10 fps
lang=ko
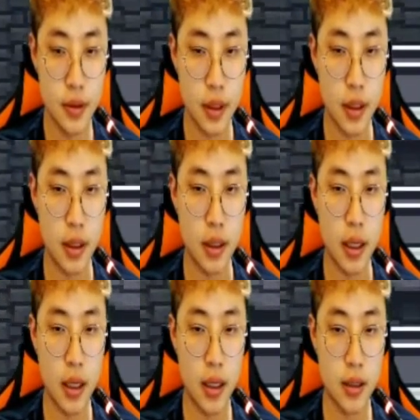자
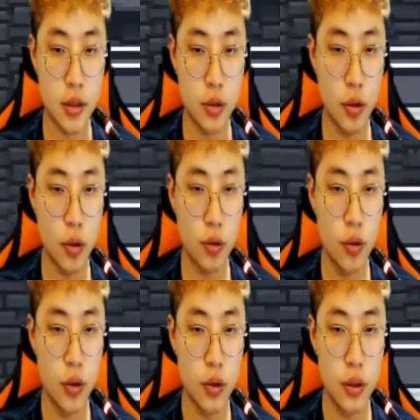가가지고
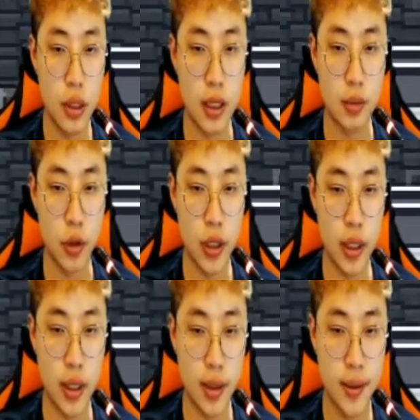아이
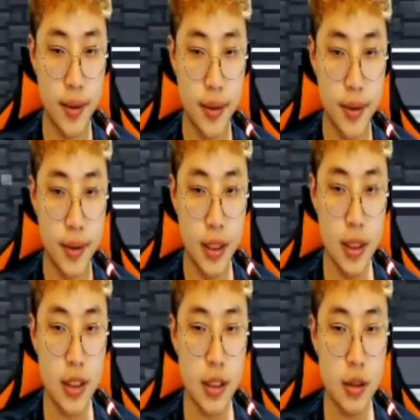뭐야
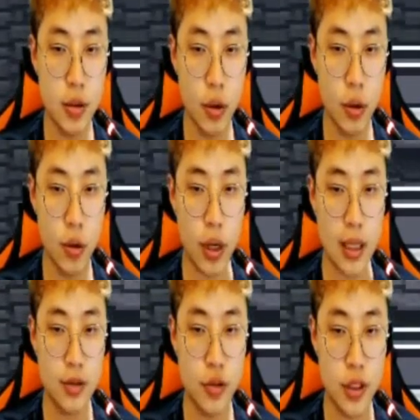1층으로
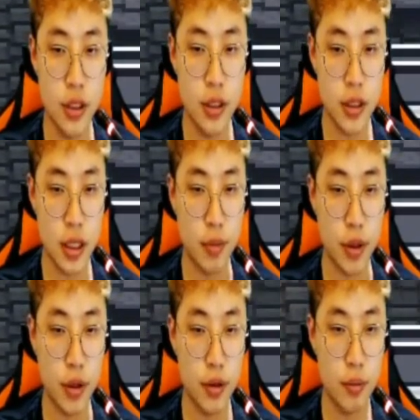갈 수 있는지
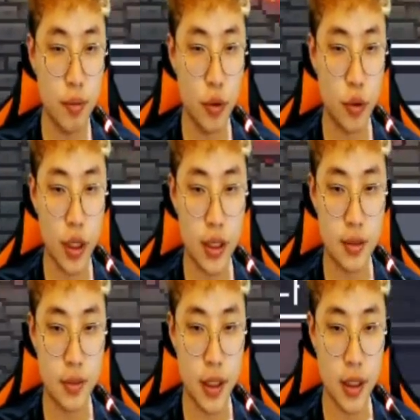한번 보도록
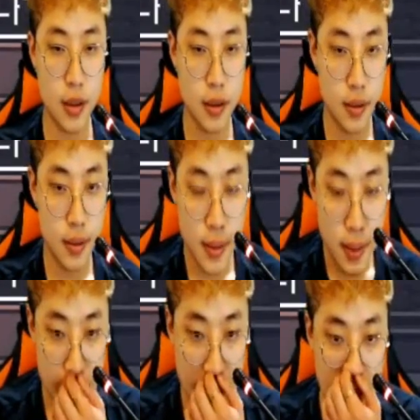하겠습니다
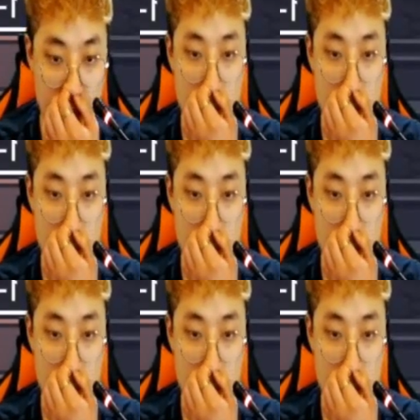아